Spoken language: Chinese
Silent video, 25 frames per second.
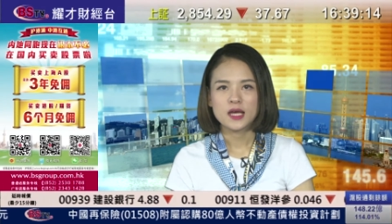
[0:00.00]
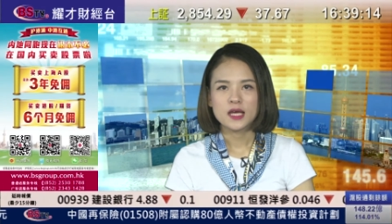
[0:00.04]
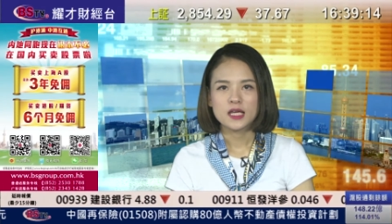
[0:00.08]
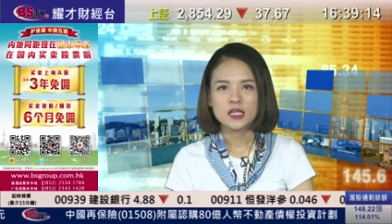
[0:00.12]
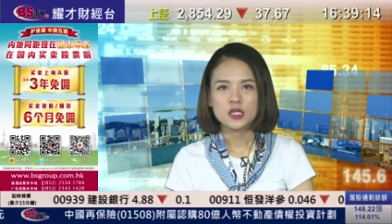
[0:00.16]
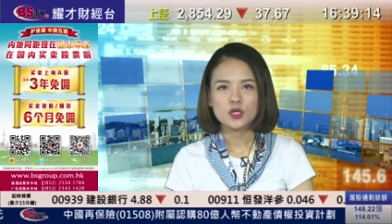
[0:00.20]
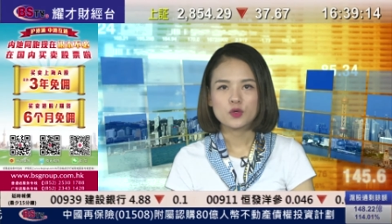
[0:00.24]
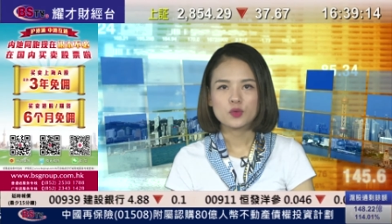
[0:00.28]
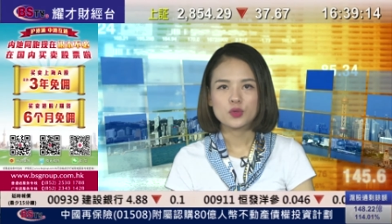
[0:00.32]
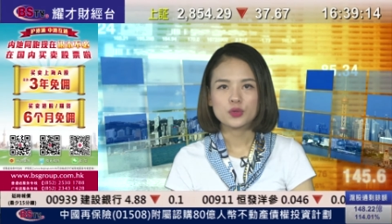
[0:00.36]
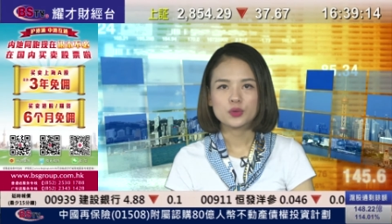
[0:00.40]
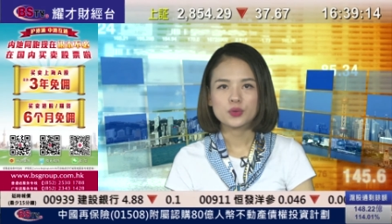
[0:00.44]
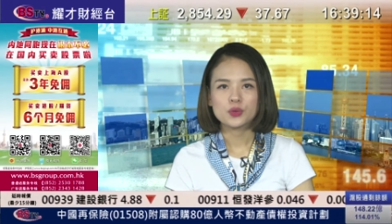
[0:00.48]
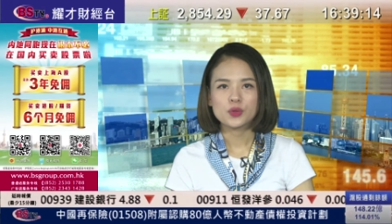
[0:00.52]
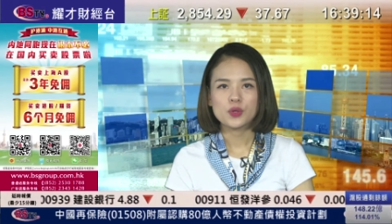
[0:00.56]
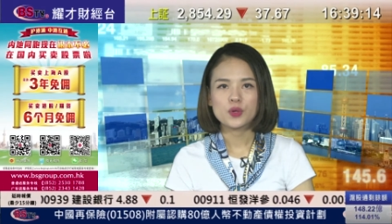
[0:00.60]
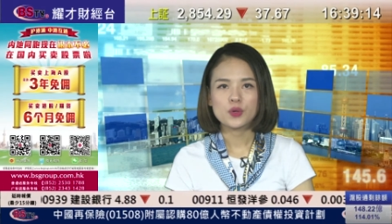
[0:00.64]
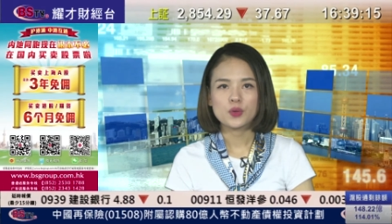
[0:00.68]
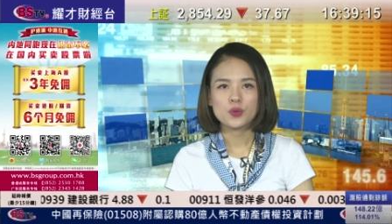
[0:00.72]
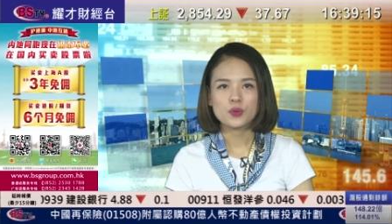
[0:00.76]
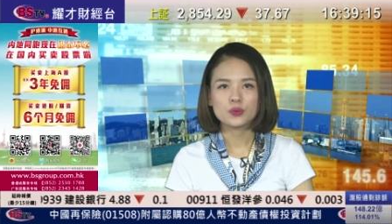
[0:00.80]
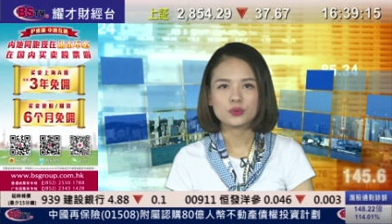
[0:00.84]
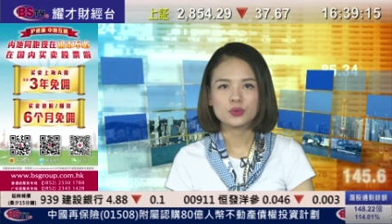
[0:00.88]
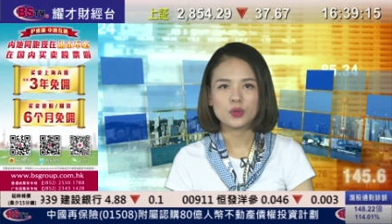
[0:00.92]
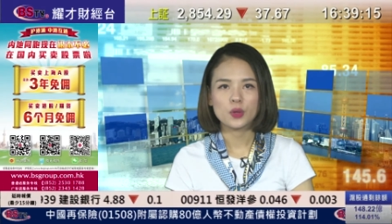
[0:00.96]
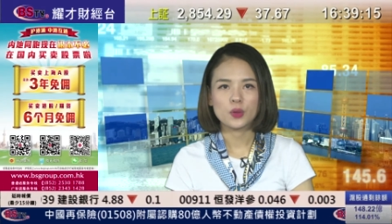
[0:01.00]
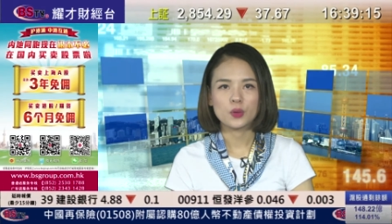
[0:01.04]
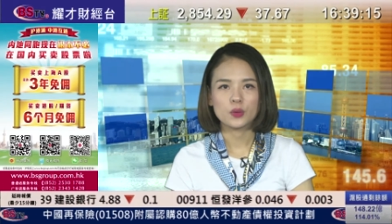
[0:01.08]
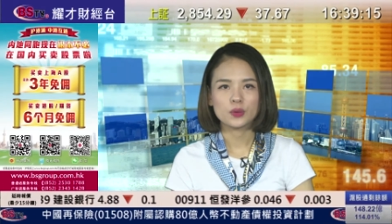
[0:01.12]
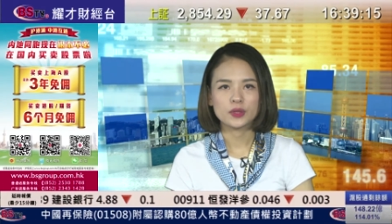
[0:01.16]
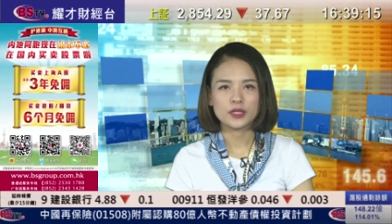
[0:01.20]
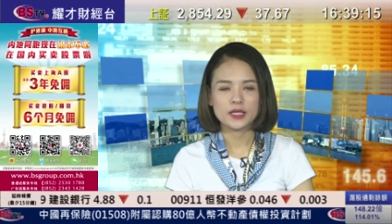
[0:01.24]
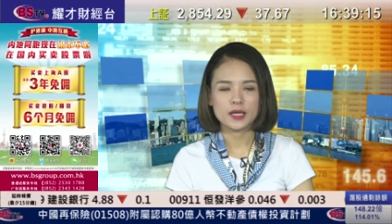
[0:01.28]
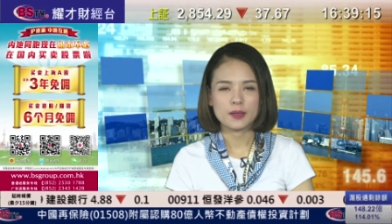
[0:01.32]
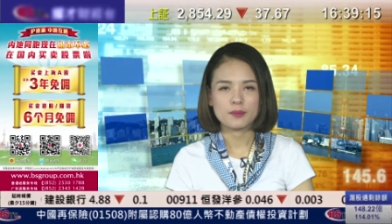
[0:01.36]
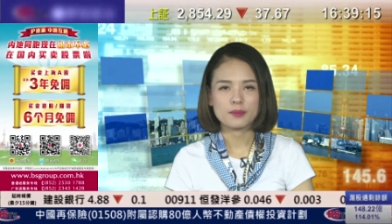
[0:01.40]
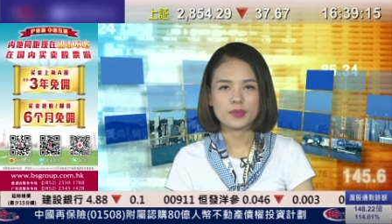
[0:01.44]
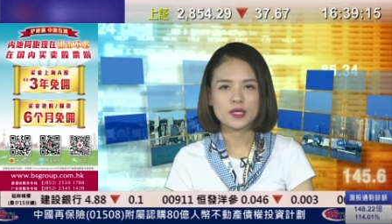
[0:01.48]
英国脱欧公投
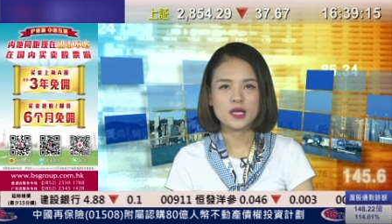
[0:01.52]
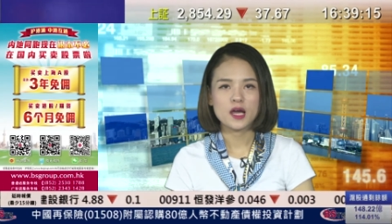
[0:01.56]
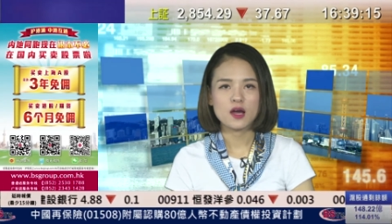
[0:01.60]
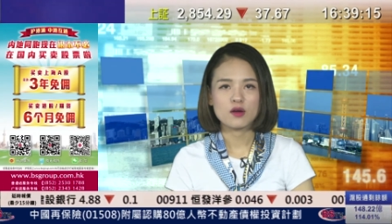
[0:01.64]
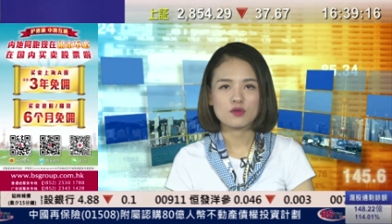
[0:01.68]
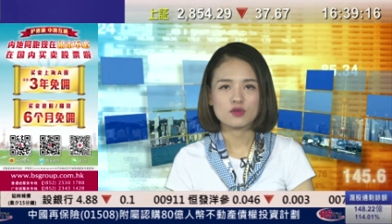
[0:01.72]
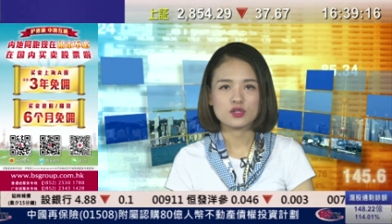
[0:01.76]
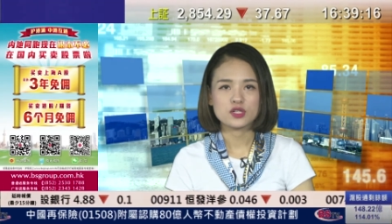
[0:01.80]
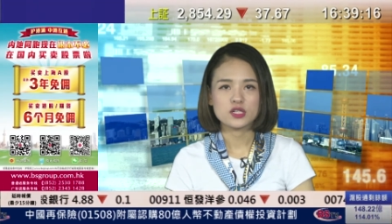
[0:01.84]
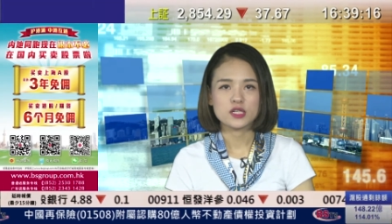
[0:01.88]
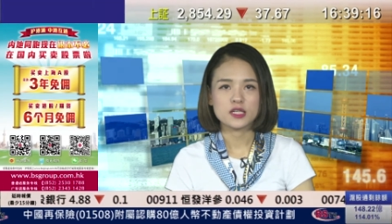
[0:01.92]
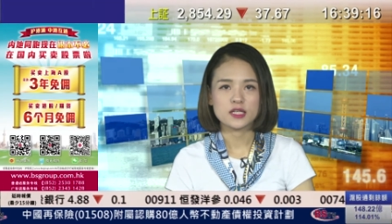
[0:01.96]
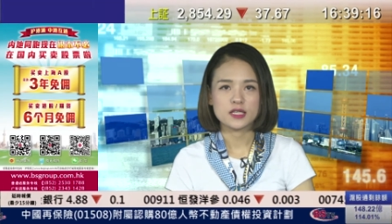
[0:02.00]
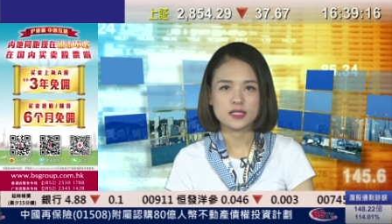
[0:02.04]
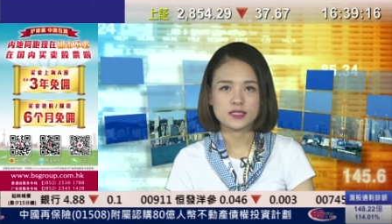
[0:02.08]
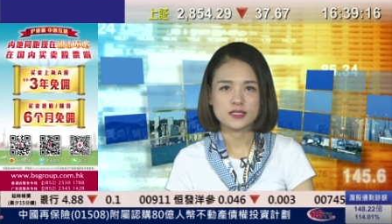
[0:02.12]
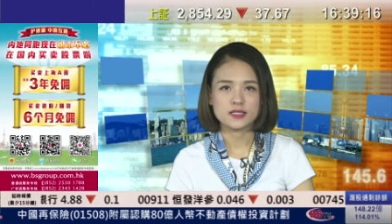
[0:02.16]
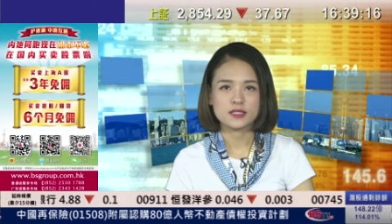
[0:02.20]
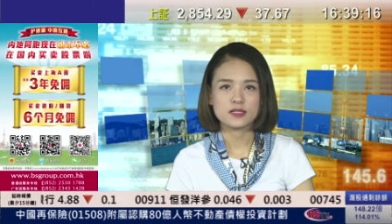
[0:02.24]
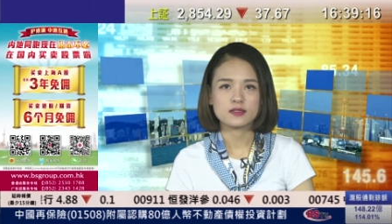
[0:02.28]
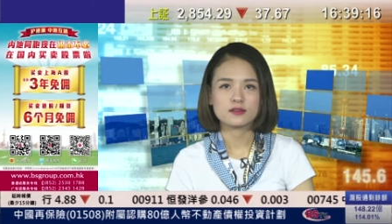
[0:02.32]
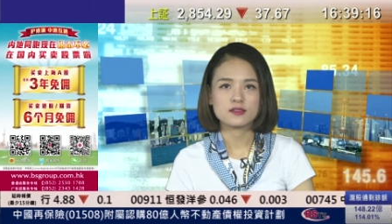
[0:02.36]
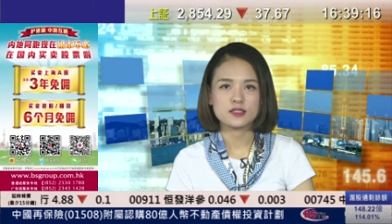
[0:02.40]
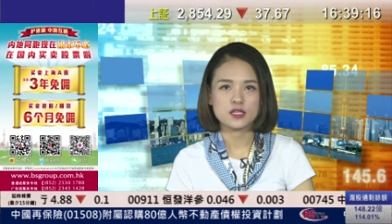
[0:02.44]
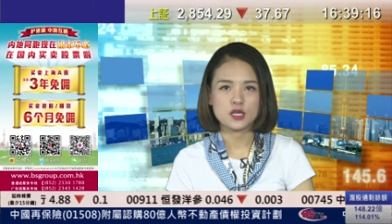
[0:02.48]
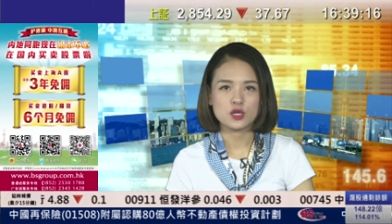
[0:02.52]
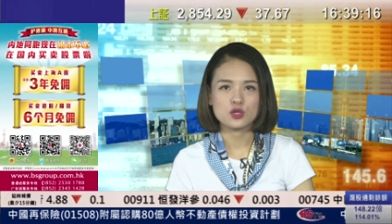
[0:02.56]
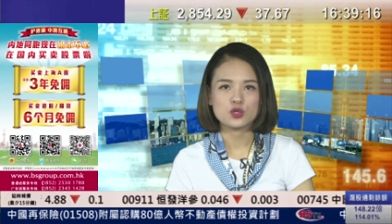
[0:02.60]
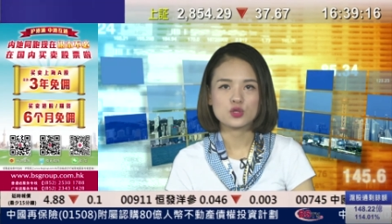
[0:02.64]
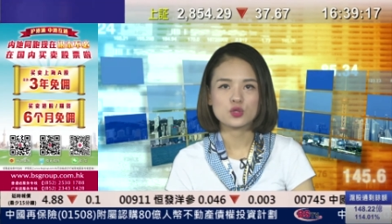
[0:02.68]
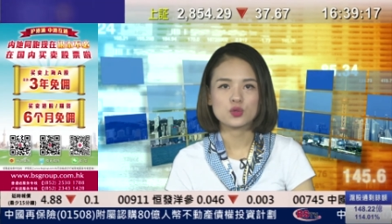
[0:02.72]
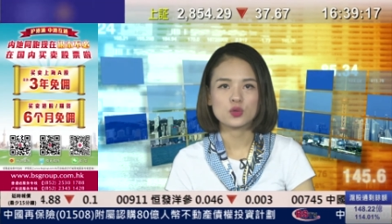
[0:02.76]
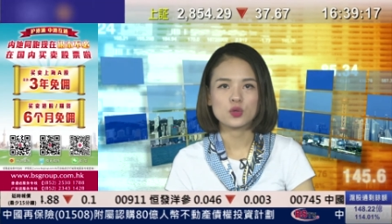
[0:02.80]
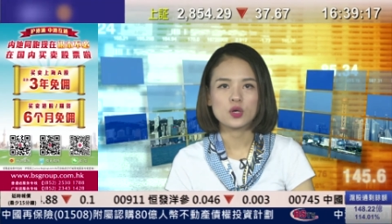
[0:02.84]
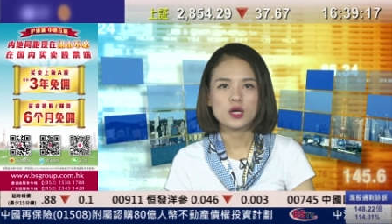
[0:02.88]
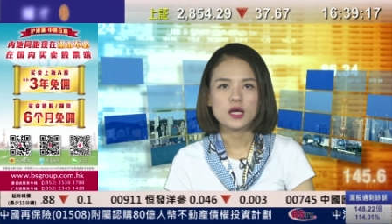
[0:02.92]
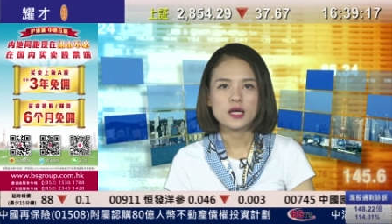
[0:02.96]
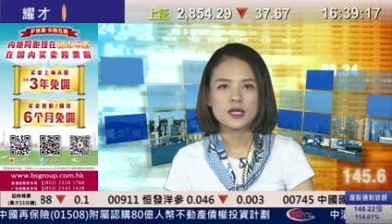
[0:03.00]
点票是已经结
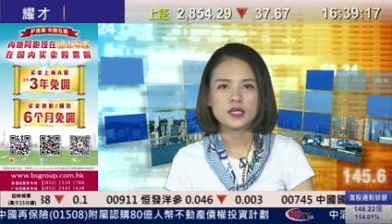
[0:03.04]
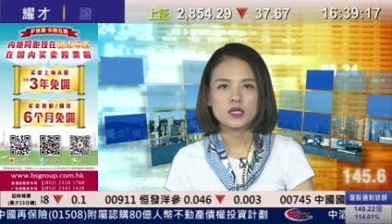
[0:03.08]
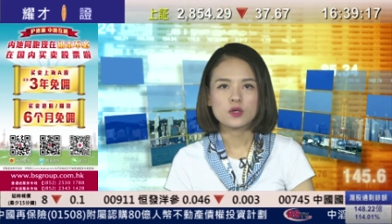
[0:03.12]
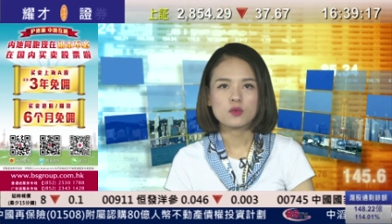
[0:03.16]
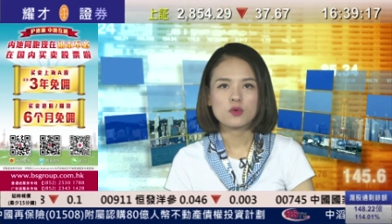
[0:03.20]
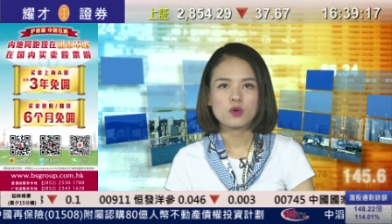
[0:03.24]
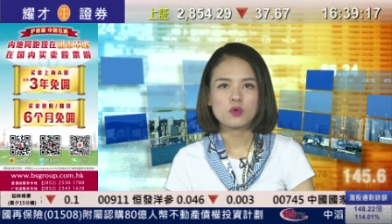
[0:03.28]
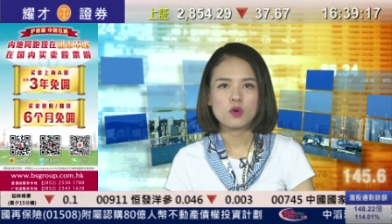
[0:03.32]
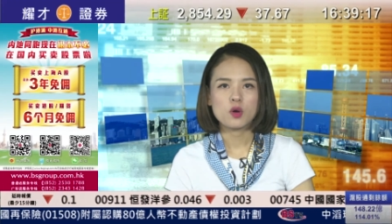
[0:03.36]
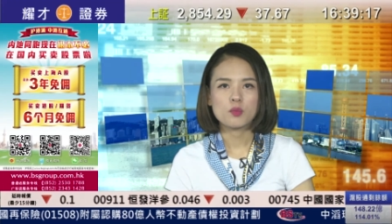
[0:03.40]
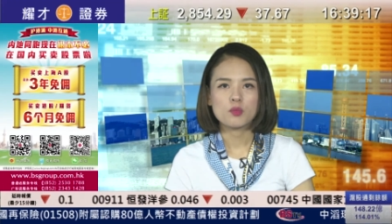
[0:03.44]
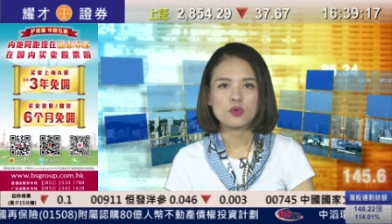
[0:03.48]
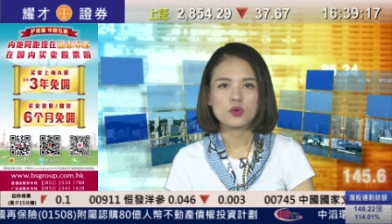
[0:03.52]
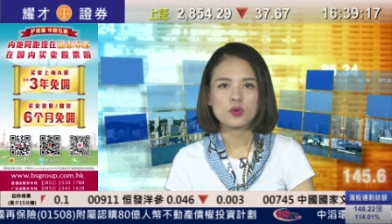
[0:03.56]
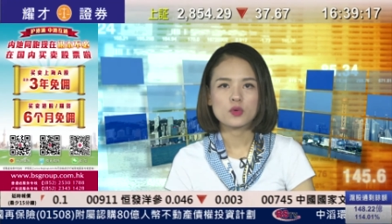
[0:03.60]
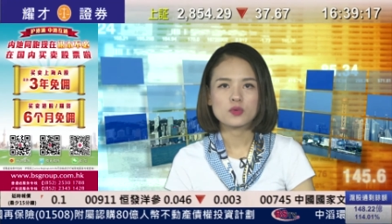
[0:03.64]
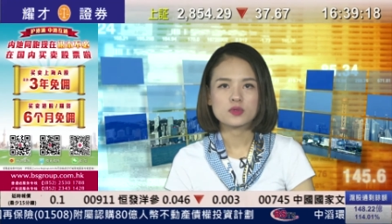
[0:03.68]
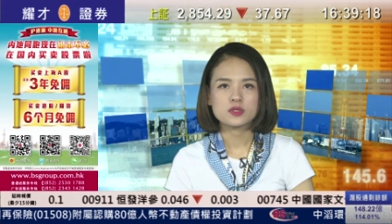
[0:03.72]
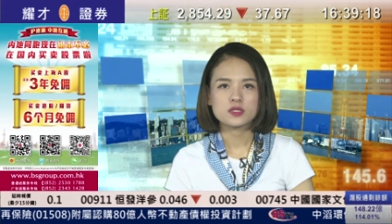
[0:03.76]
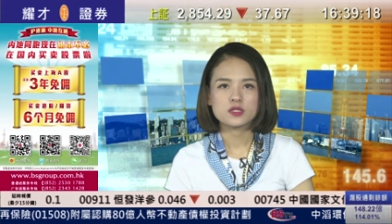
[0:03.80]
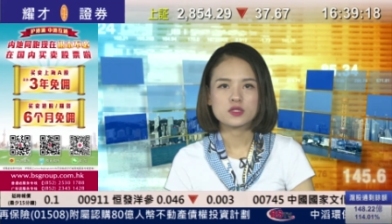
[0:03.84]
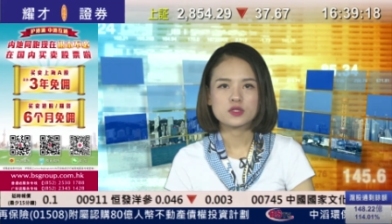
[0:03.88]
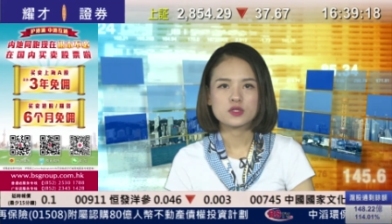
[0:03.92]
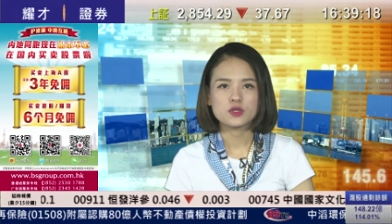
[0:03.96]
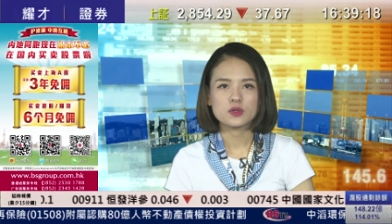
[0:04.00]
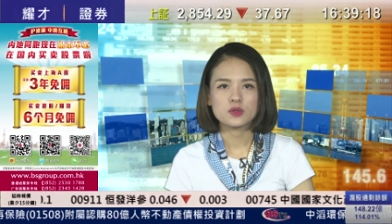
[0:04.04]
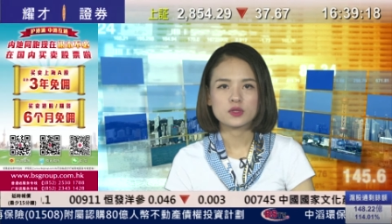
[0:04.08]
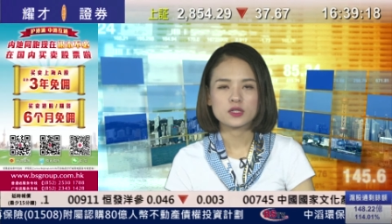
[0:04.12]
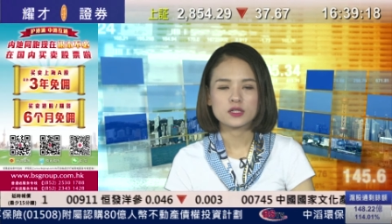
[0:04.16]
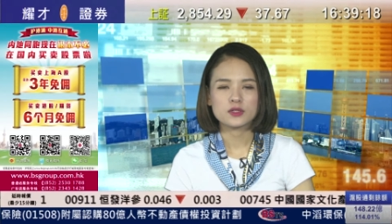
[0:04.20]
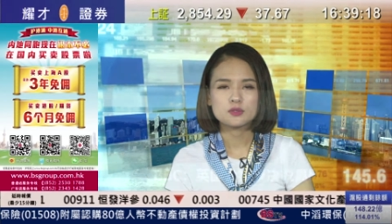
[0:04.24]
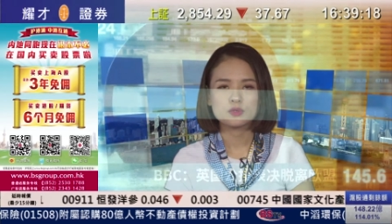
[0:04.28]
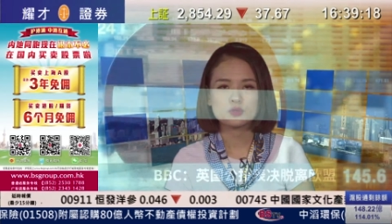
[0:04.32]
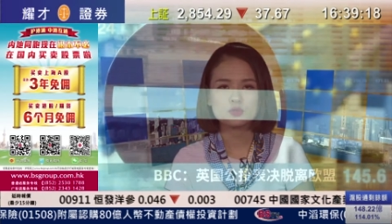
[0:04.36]
束，英国广播公司就根